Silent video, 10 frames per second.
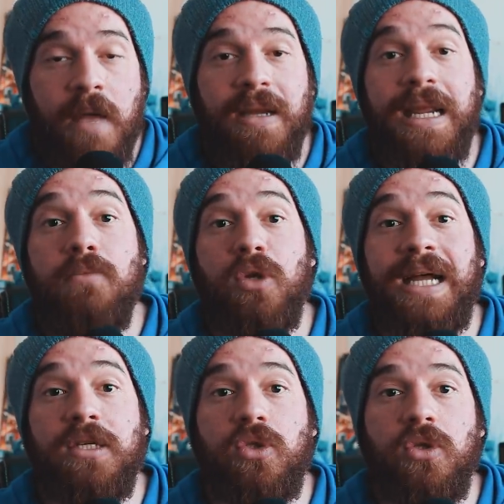perché il mio
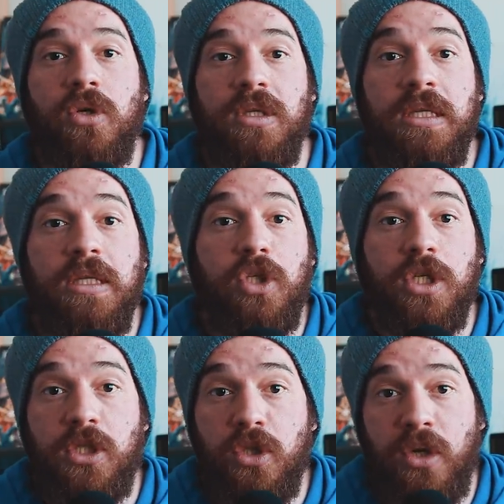tasso di
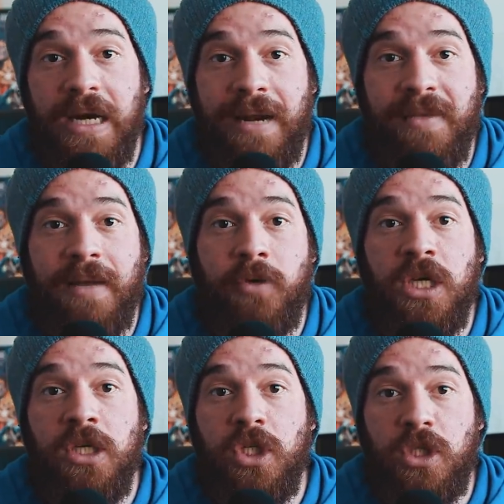digestione, la mia
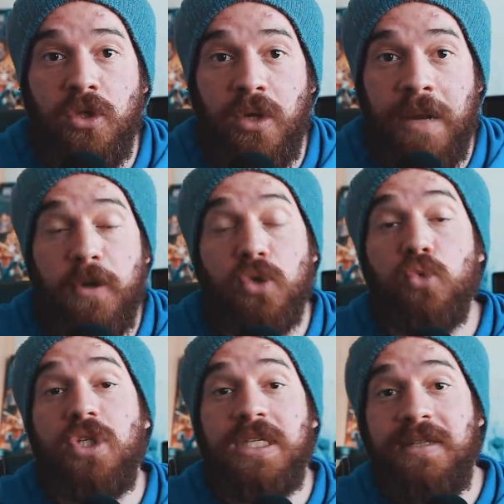capacità di gestione
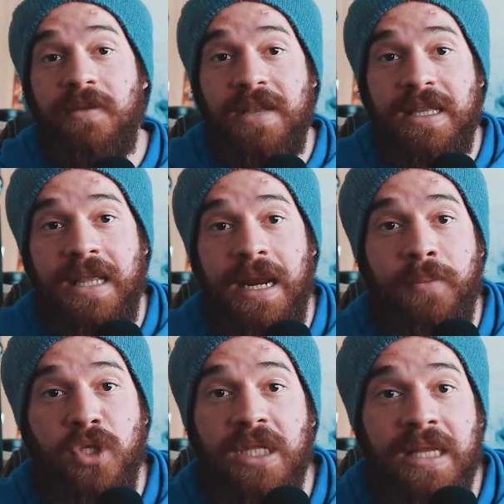successivamente la
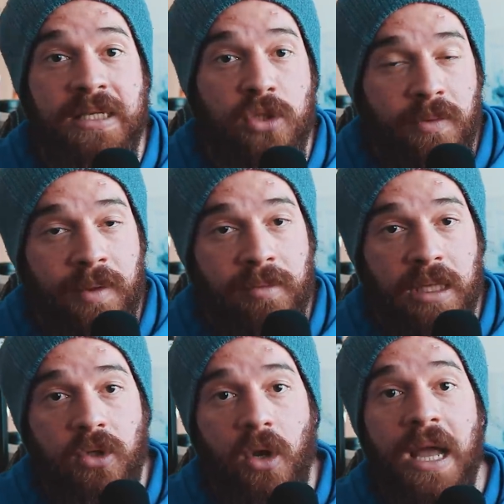capacità di
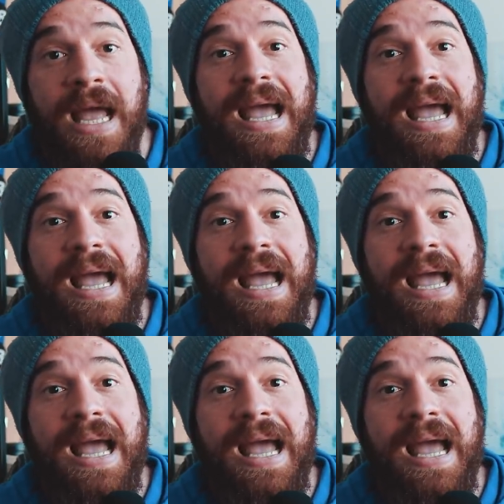assorbimento